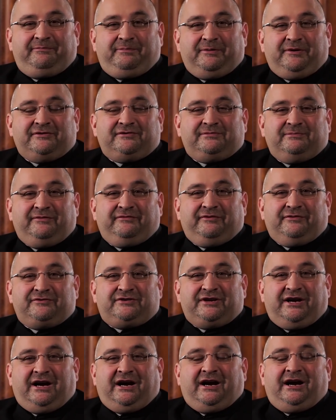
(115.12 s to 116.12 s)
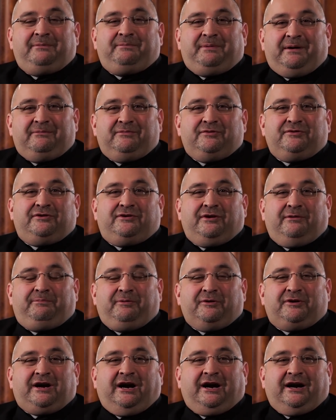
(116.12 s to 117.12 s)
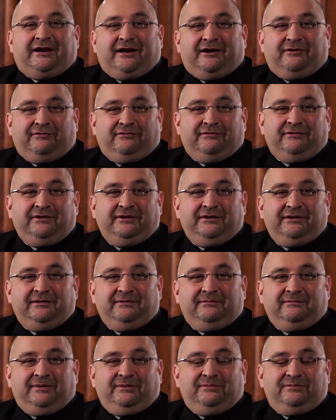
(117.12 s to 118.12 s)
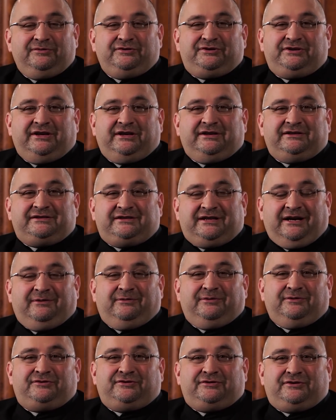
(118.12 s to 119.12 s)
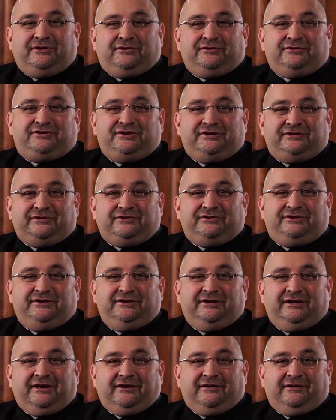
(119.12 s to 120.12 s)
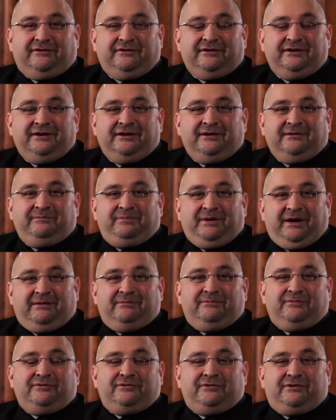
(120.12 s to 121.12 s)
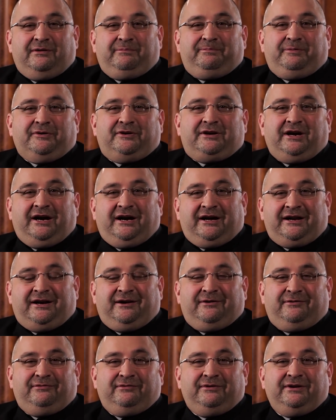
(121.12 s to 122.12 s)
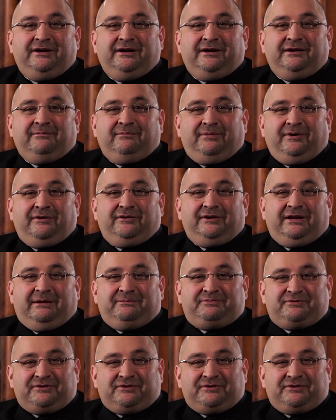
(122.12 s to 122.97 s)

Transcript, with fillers: wprost mówią, że a Pan Bóg go pokarał, bo mu się stało to czy coś innego. Pan Bóg go pokarał, bo na